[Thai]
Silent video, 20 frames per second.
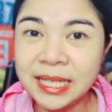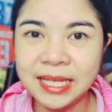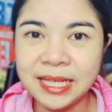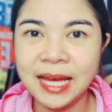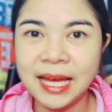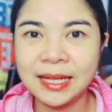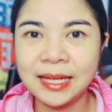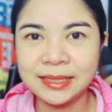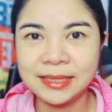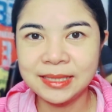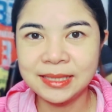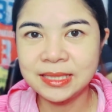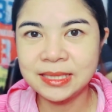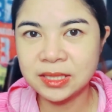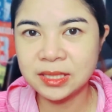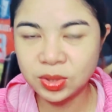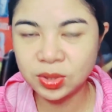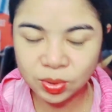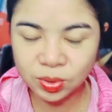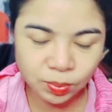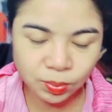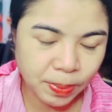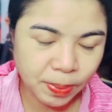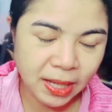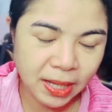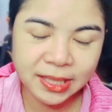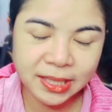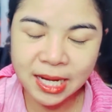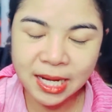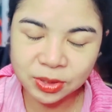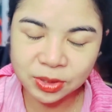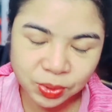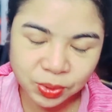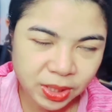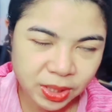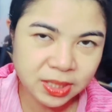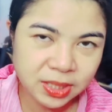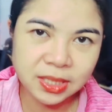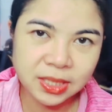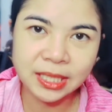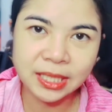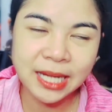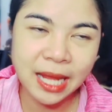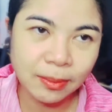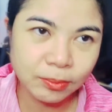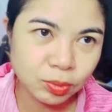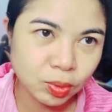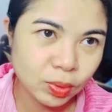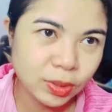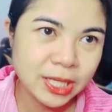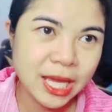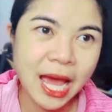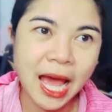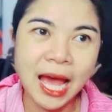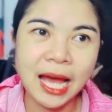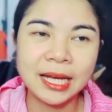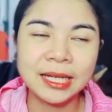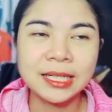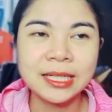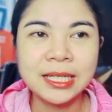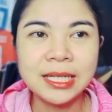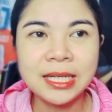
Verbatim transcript: ดีอ่ะที่จะผลักดันช่วยเหลือทำทุกอย่าง